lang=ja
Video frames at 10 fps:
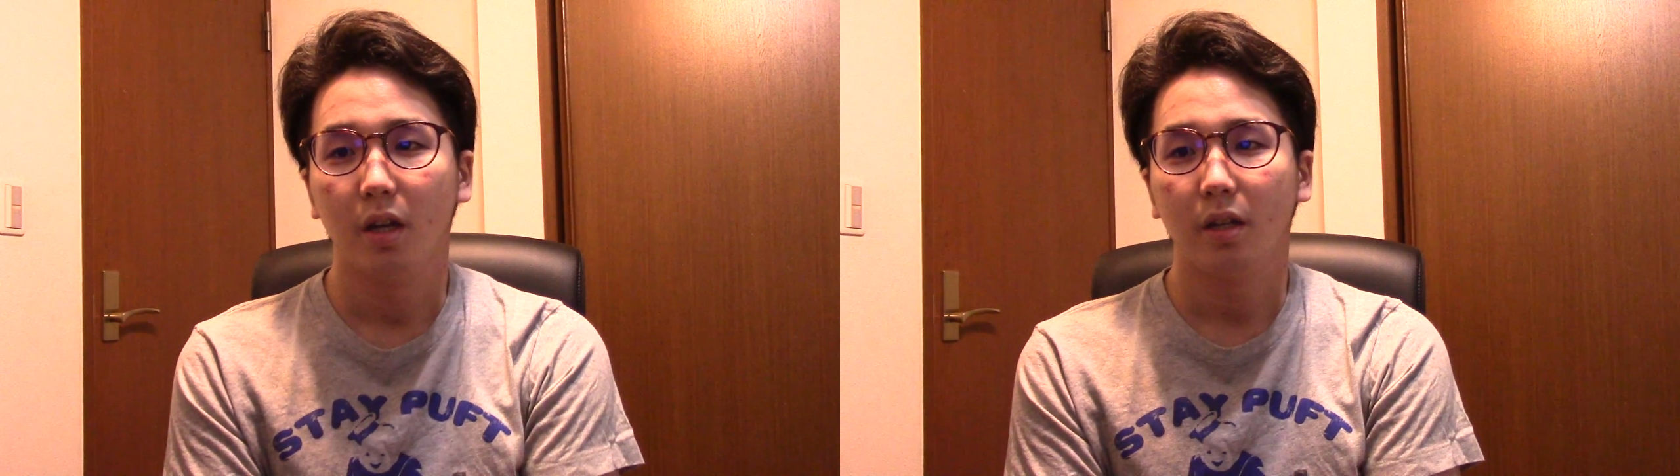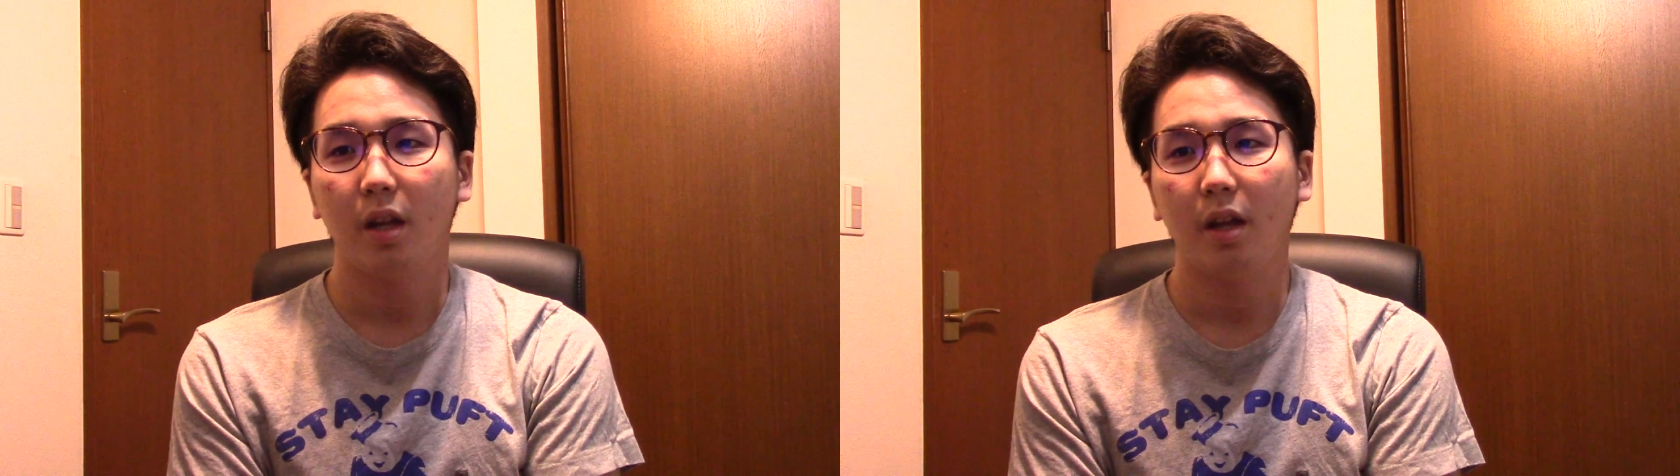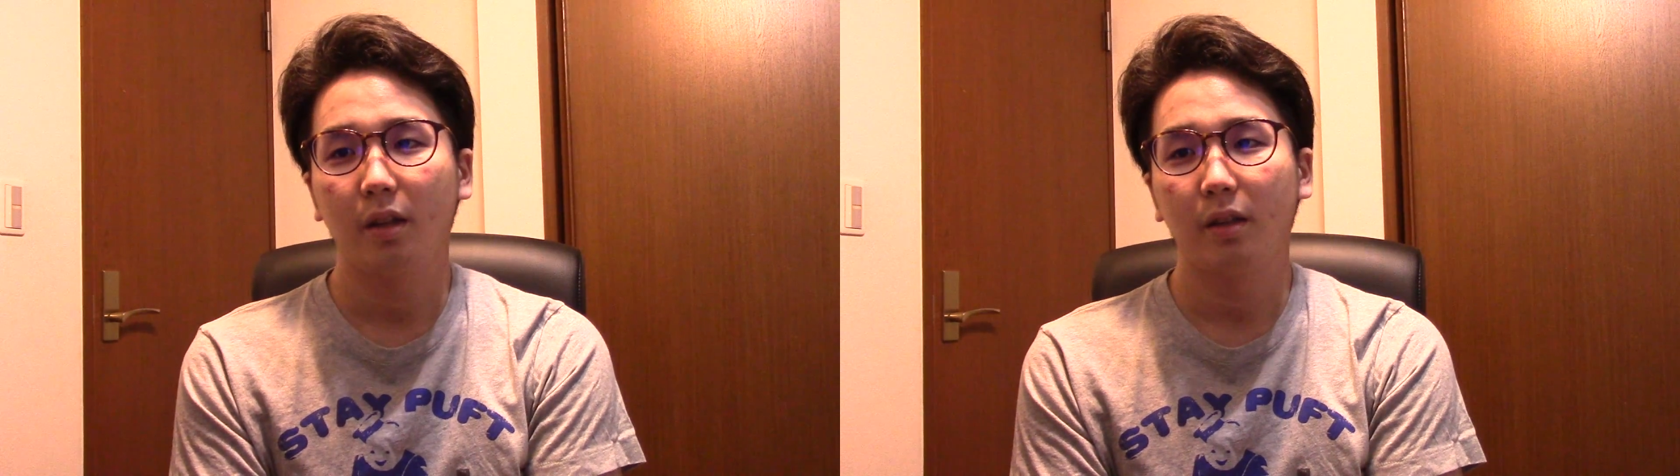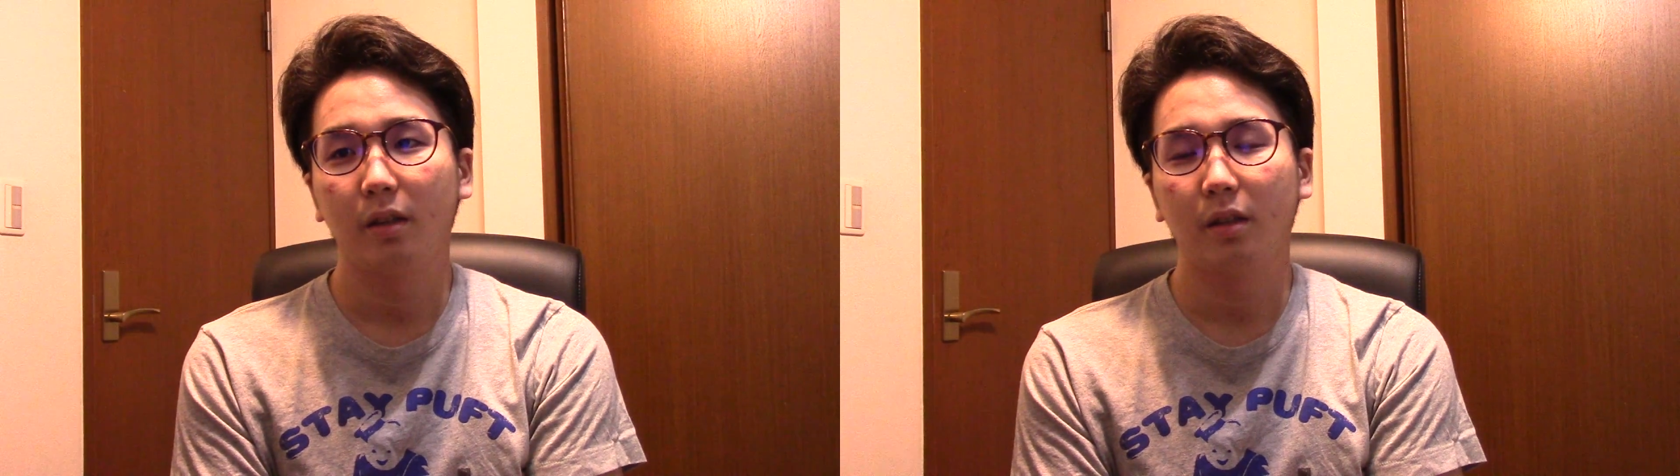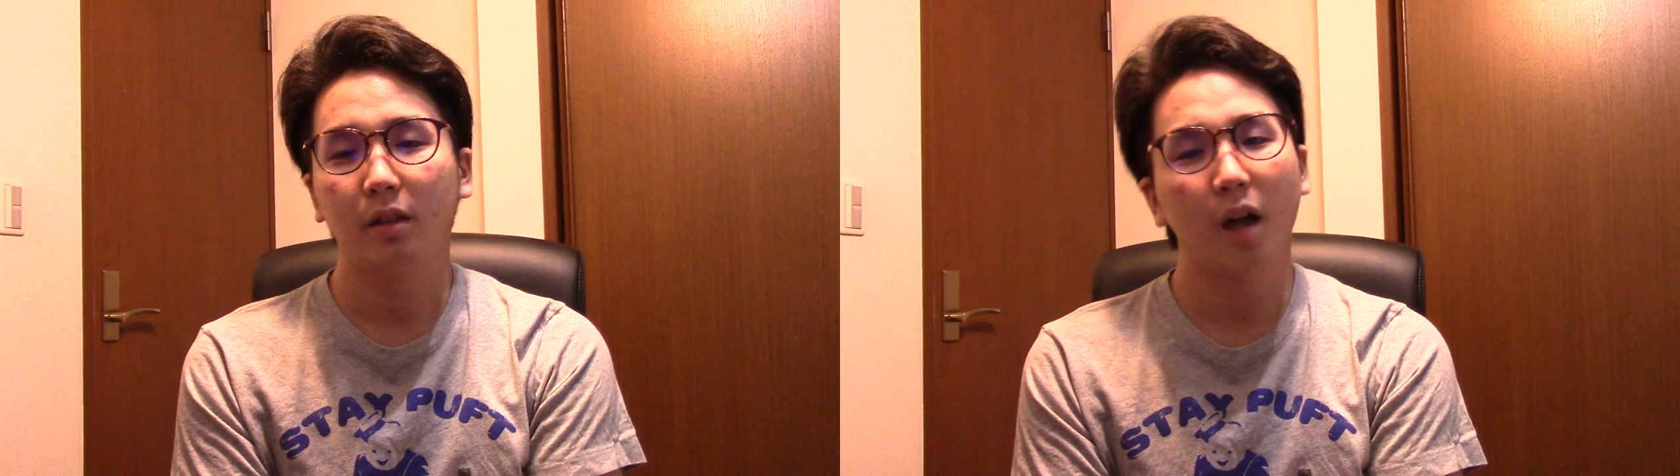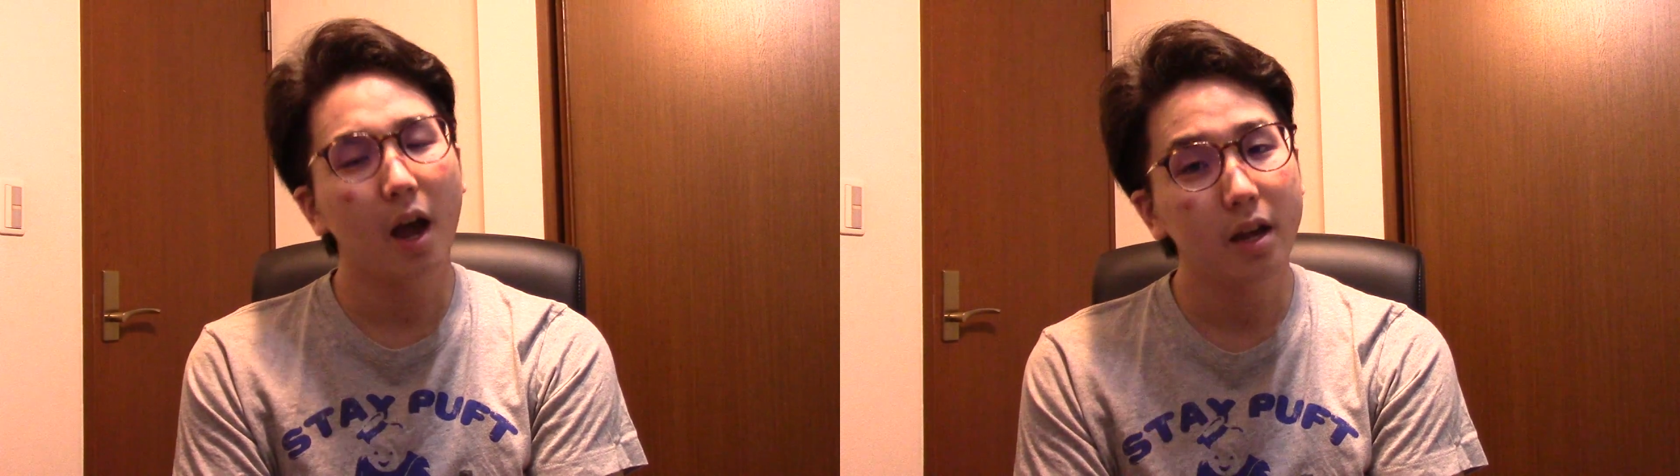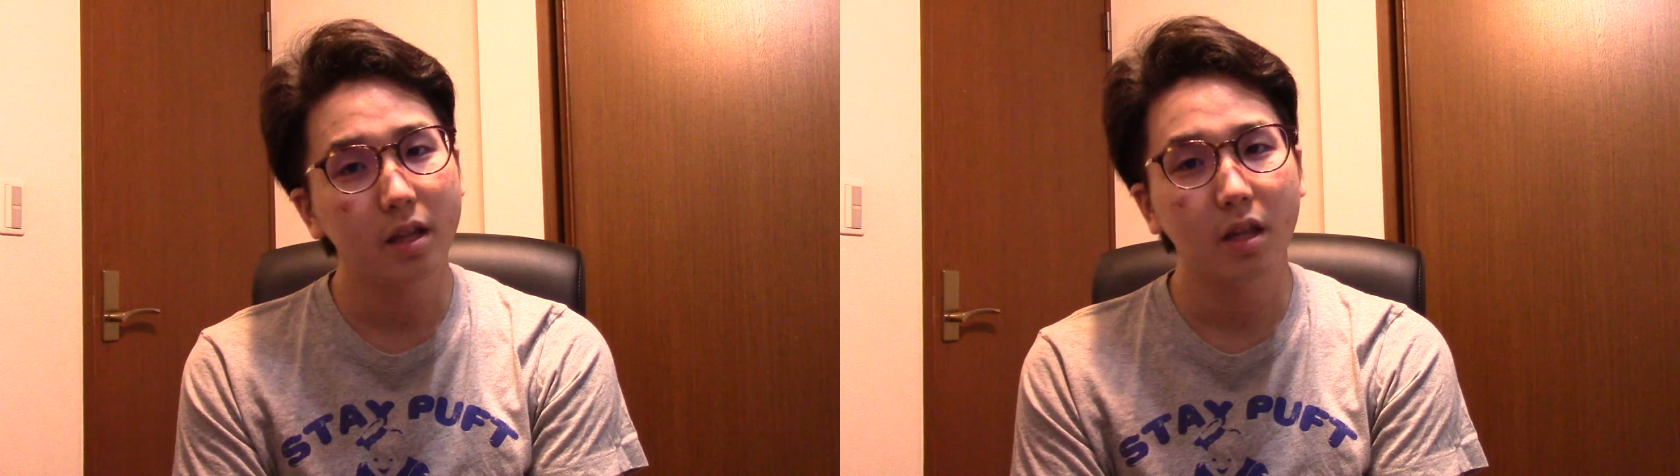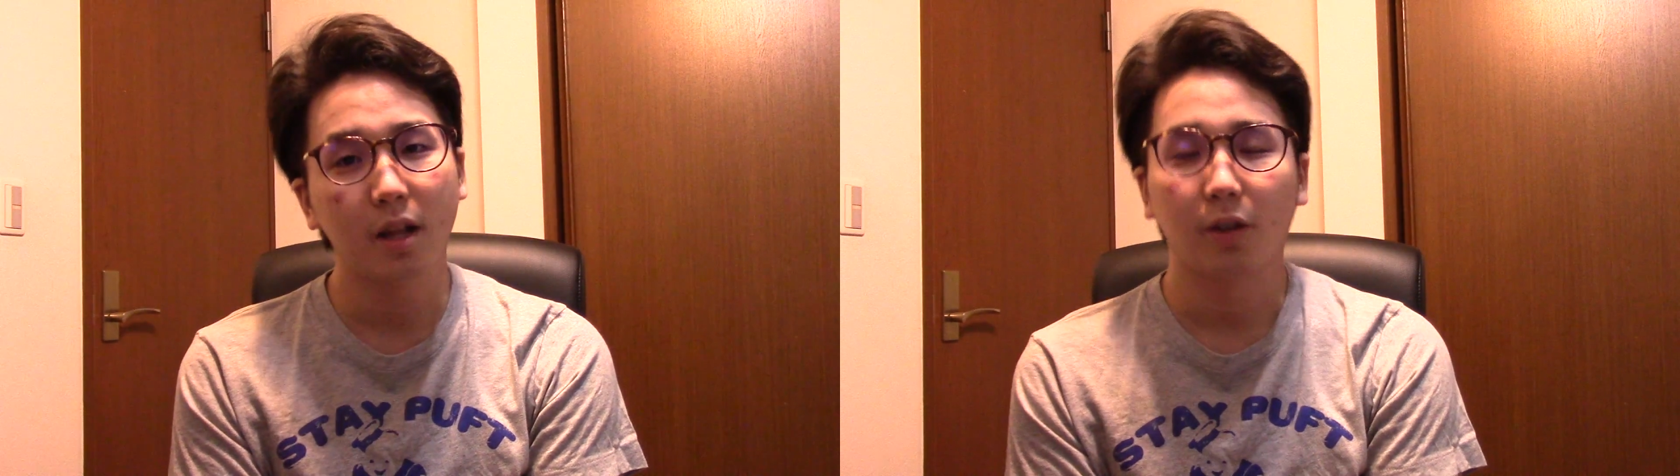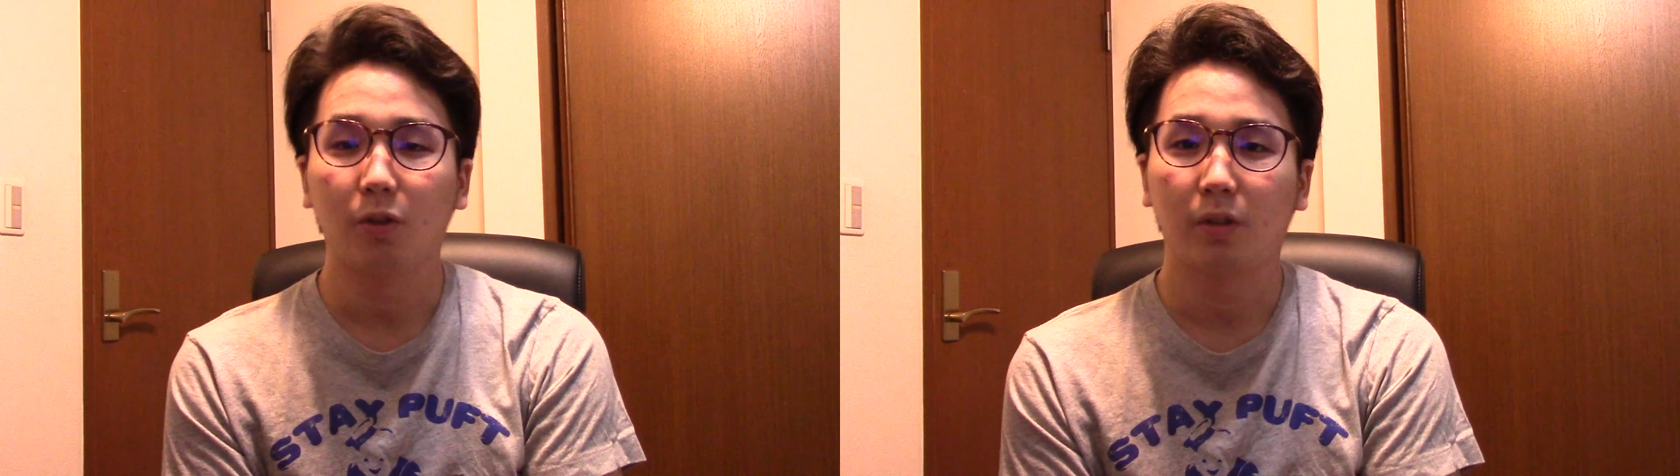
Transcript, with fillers: でで第1弾と